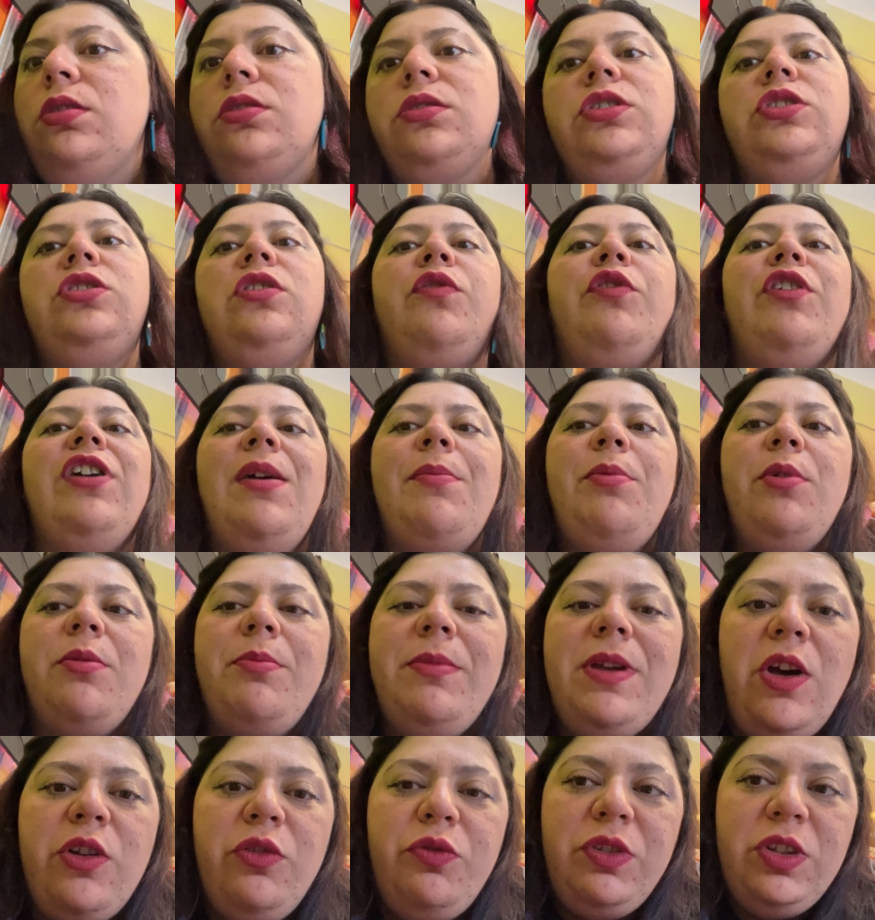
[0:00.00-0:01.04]
Si no fuera por mi
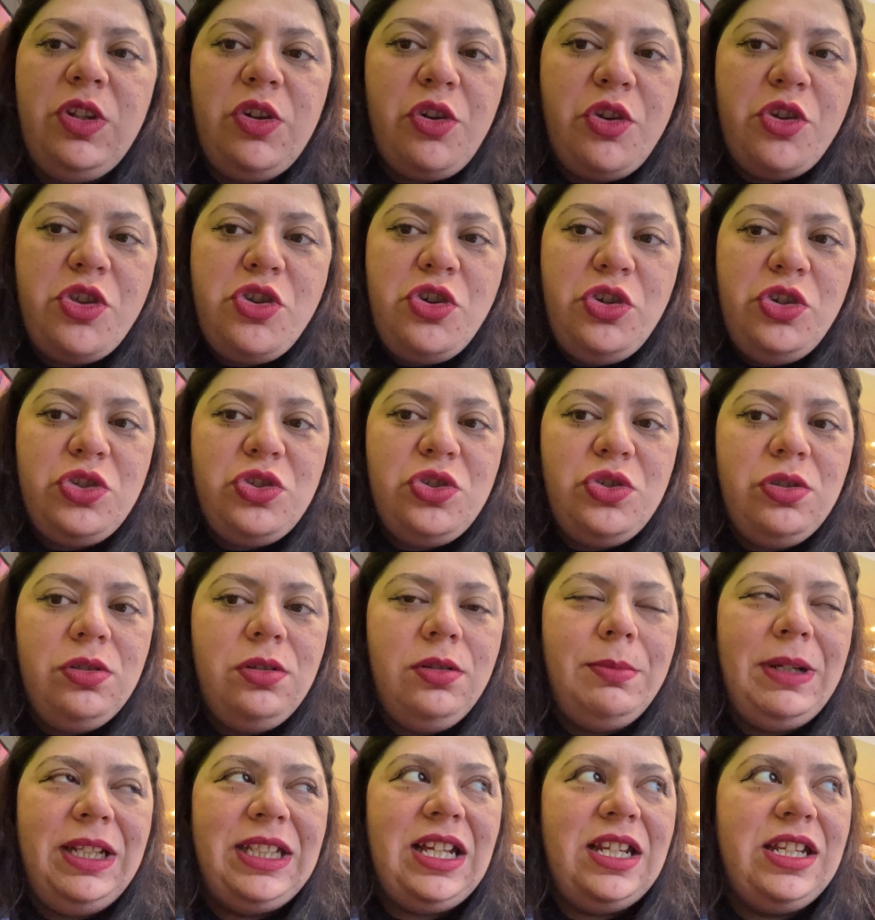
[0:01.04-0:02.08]
outfit roñoso,
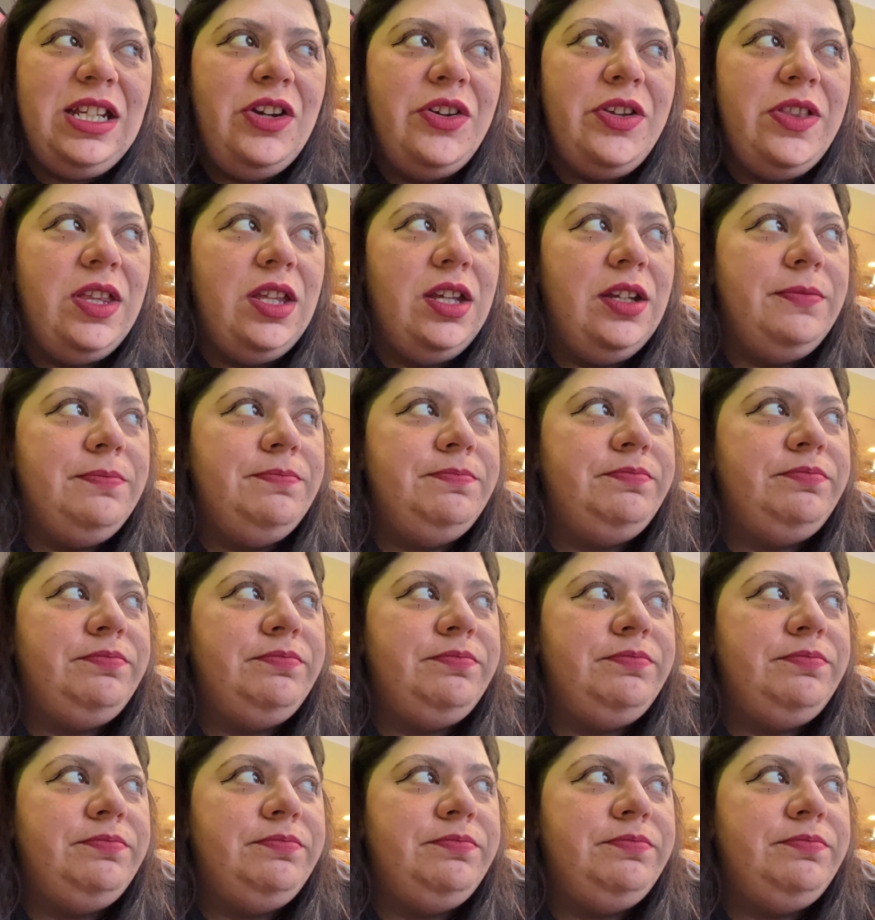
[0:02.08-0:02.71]
mataría hoy día.